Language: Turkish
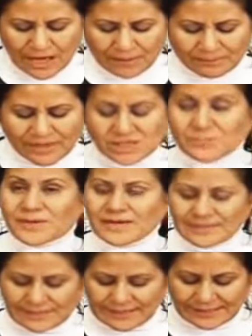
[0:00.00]

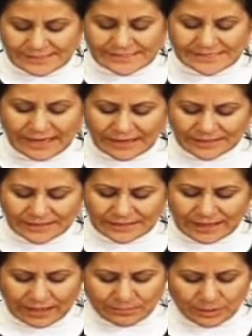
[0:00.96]
Başbakan'a sadık
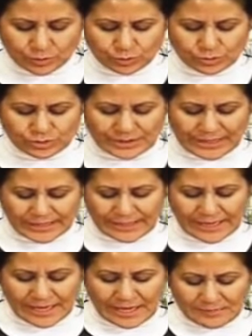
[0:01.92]
kalmak uğruna
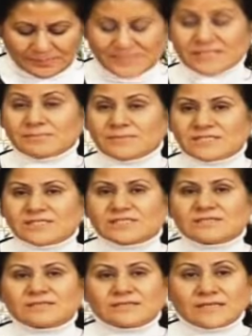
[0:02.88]
bizim
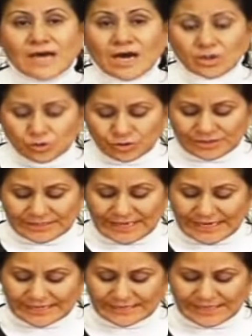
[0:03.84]
için yakut
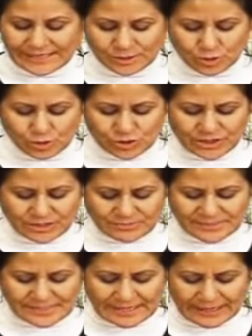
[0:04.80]
değerindeki
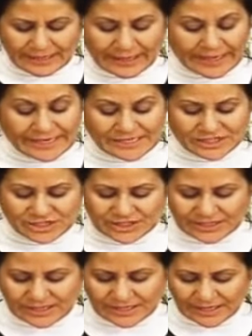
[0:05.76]
çocuklarımıza
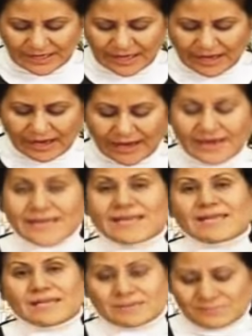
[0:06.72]
incitti,
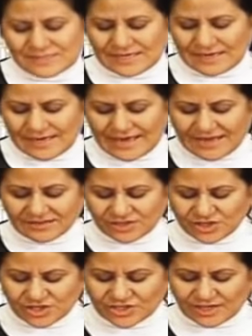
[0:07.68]
ailelerimize
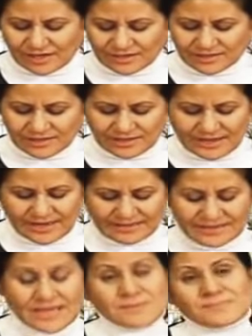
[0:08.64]
endişe saldı,
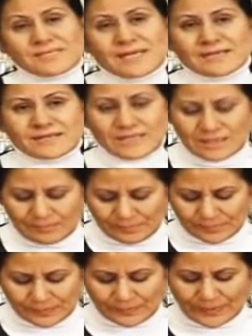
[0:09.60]
temsil ettiği
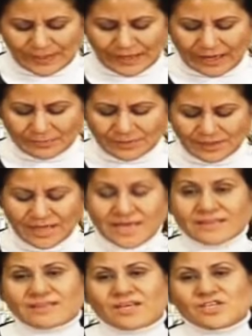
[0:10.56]
makamı
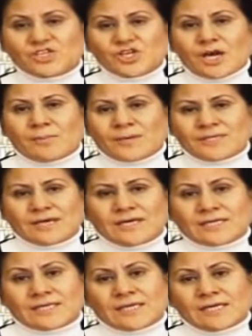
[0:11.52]

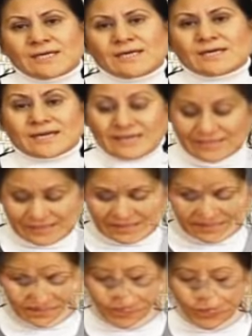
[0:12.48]
taşıyamadığını
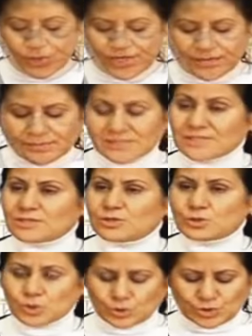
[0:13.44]
kanıtladı. Ülkemizin
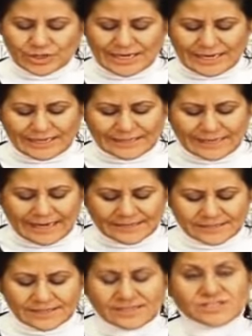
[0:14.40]
çocuk
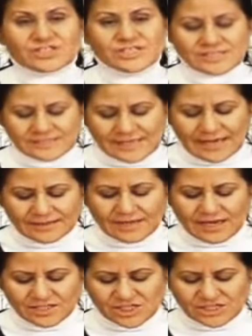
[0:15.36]
gelinler, cinsel
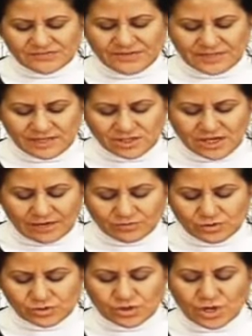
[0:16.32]
taciz ve
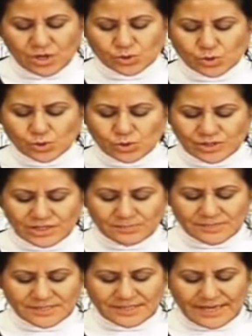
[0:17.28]
tecavüz,
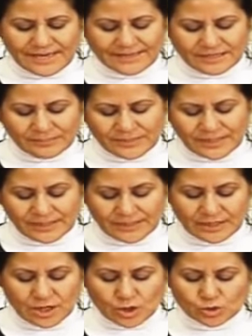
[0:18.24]
çocuklarımızın eğitimi,
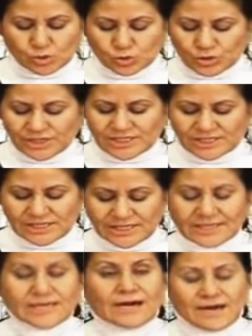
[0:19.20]
çocuk
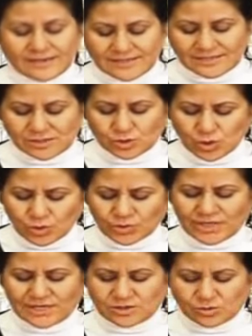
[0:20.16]
işçiliği karnesi
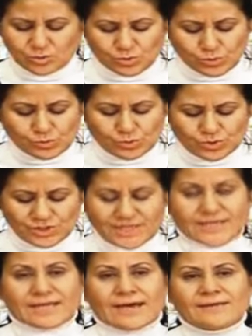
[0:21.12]
son derece üzücü
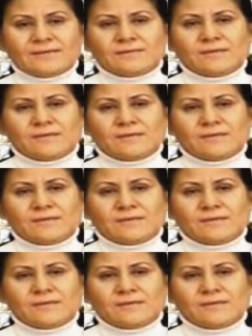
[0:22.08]
iken